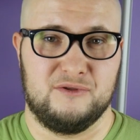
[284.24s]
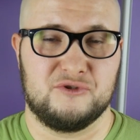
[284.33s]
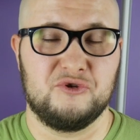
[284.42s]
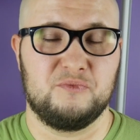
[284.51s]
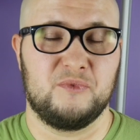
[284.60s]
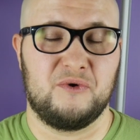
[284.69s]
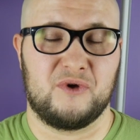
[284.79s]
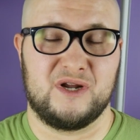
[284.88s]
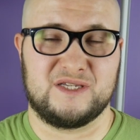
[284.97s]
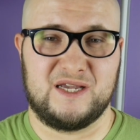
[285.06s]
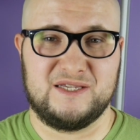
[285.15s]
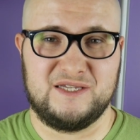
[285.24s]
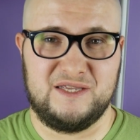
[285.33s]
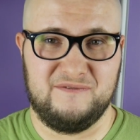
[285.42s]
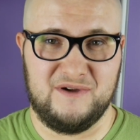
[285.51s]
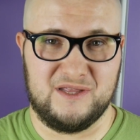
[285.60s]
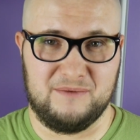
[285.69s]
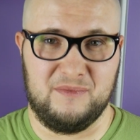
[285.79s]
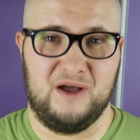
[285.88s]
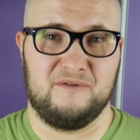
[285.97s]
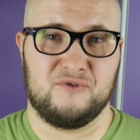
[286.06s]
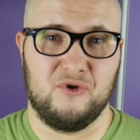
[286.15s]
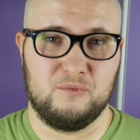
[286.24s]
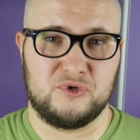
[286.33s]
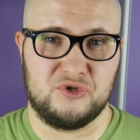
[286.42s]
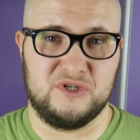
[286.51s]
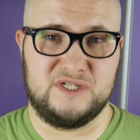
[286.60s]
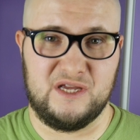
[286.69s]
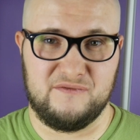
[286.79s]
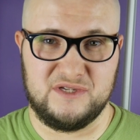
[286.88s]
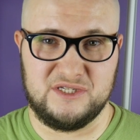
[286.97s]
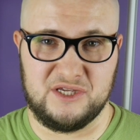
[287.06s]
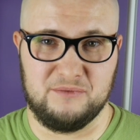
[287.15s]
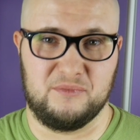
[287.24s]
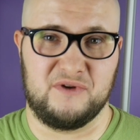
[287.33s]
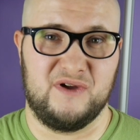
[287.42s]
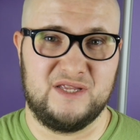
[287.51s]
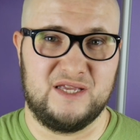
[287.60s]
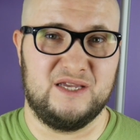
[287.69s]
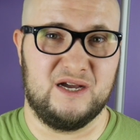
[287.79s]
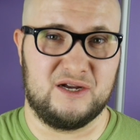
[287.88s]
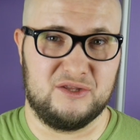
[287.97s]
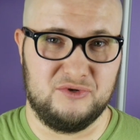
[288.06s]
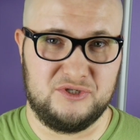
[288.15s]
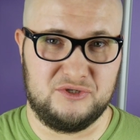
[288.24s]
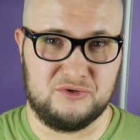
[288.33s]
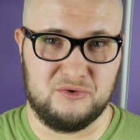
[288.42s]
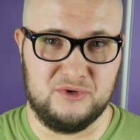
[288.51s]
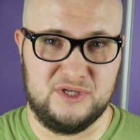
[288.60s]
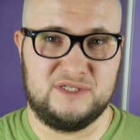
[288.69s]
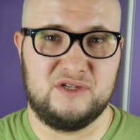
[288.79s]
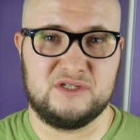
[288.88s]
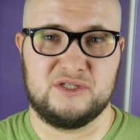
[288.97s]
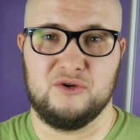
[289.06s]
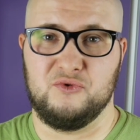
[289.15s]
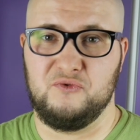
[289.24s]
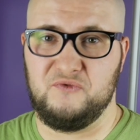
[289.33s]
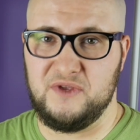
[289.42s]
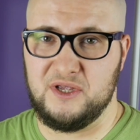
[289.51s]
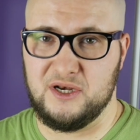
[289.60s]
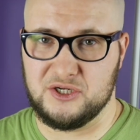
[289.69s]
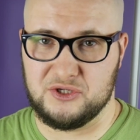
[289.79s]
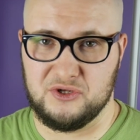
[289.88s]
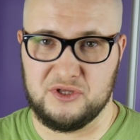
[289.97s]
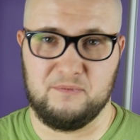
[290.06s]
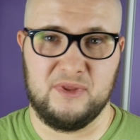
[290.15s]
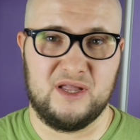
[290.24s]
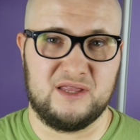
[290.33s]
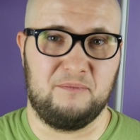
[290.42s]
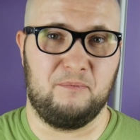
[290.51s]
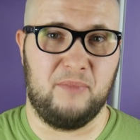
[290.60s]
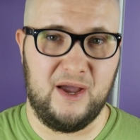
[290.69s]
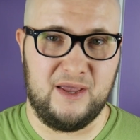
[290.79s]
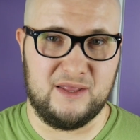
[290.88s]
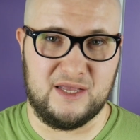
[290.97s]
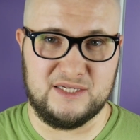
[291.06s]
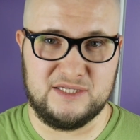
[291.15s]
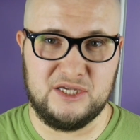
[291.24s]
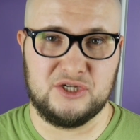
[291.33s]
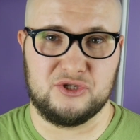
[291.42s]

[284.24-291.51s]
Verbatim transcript: Но суть моего рассказа не в этом, а в том, что сервисники, проводя диагностику, естественно увидели, что эта плата паяная, с ней